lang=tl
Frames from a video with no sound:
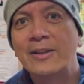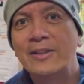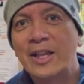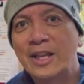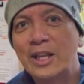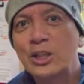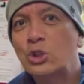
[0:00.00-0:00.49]

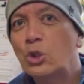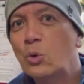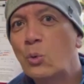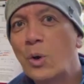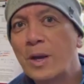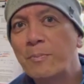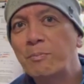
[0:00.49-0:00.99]
The reason
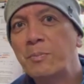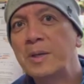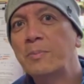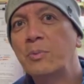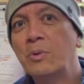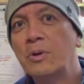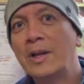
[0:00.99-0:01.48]
why
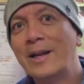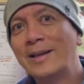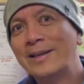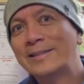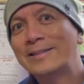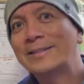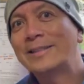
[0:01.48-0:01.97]
people are
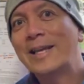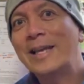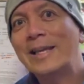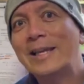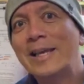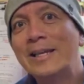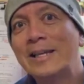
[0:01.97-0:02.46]

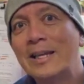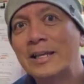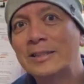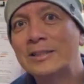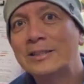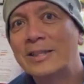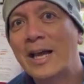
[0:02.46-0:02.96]
taking
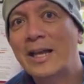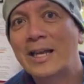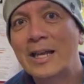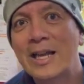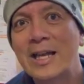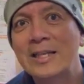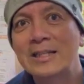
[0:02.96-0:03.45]
this
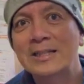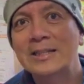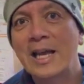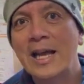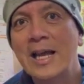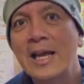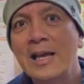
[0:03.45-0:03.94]
dahilan
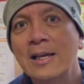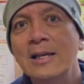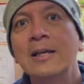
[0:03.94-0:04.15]
sa